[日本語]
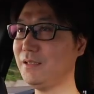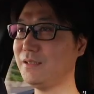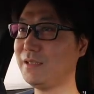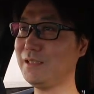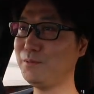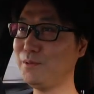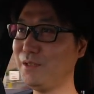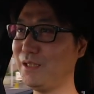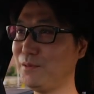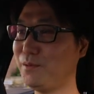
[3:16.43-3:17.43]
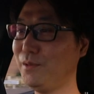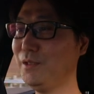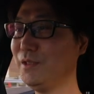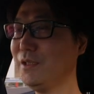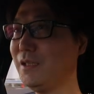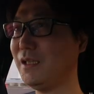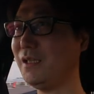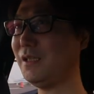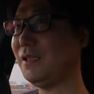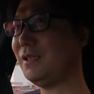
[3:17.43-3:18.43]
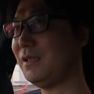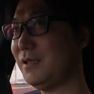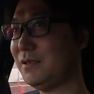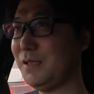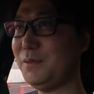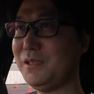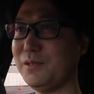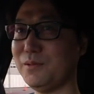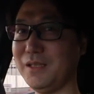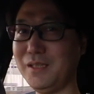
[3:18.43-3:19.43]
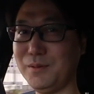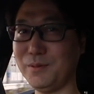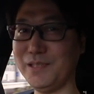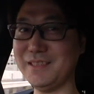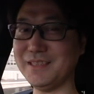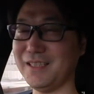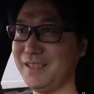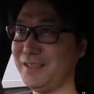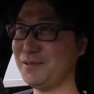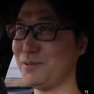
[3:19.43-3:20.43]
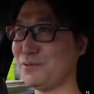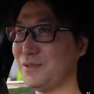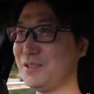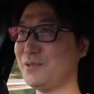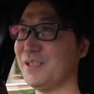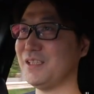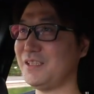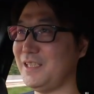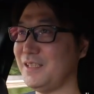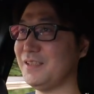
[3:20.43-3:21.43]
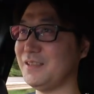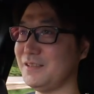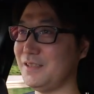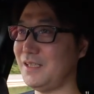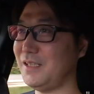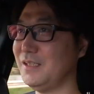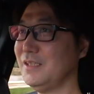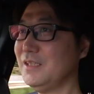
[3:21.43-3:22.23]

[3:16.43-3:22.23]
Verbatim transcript: で、先ほどね、あの、えー、整備士のね、お兄さんにちょっと詳しく話聞いたんですが、